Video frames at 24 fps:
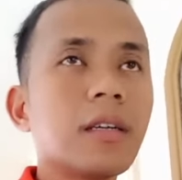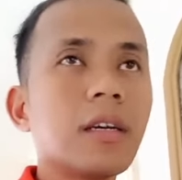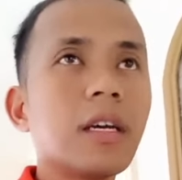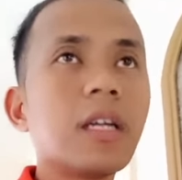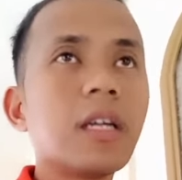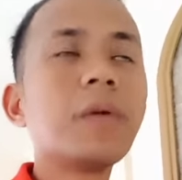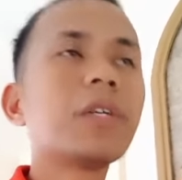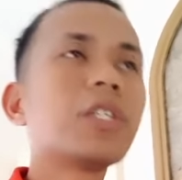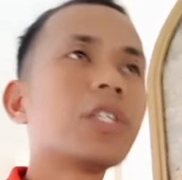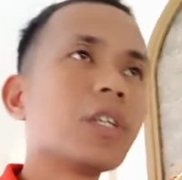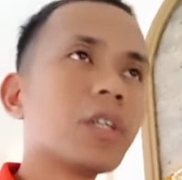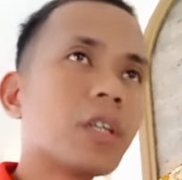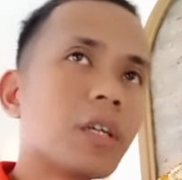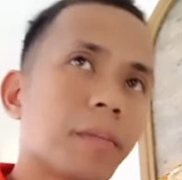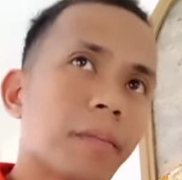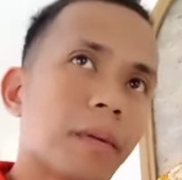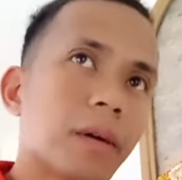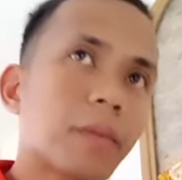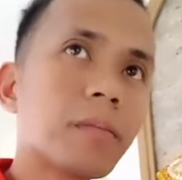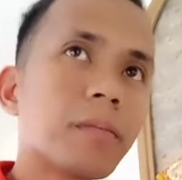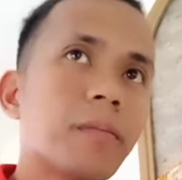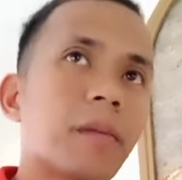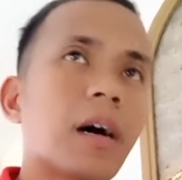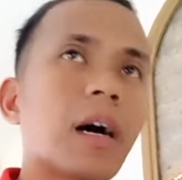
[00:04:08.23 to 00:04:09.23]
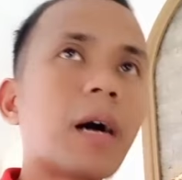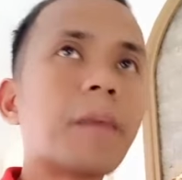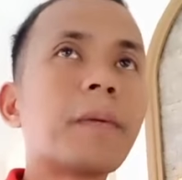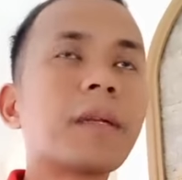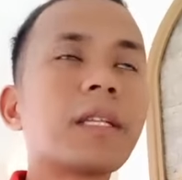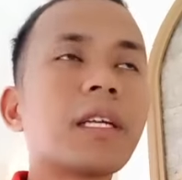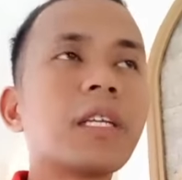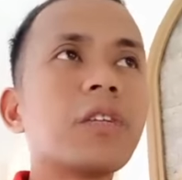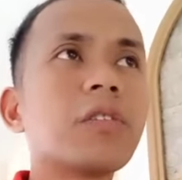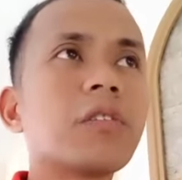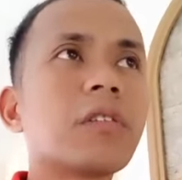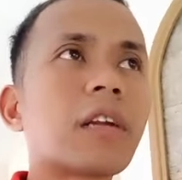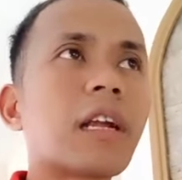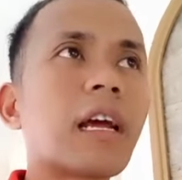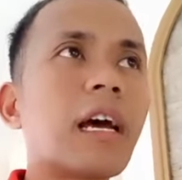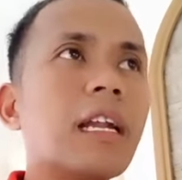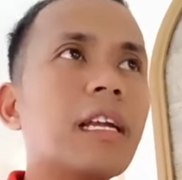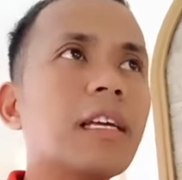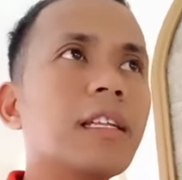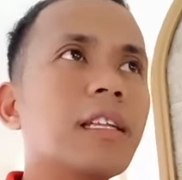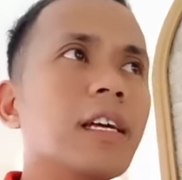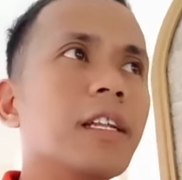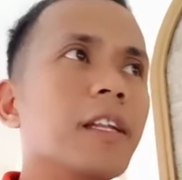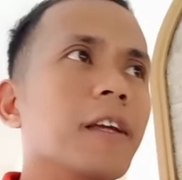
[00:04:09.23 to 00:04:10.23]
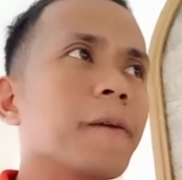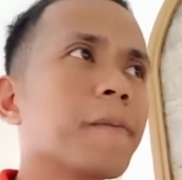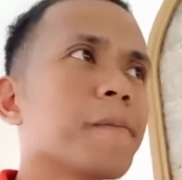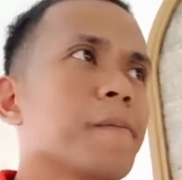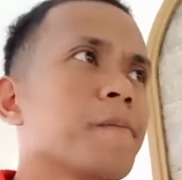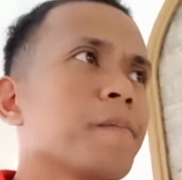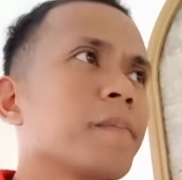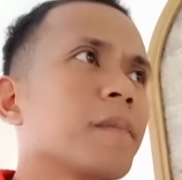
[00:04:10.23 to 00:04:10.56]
In which, yun mga kapatid yung realidad eh.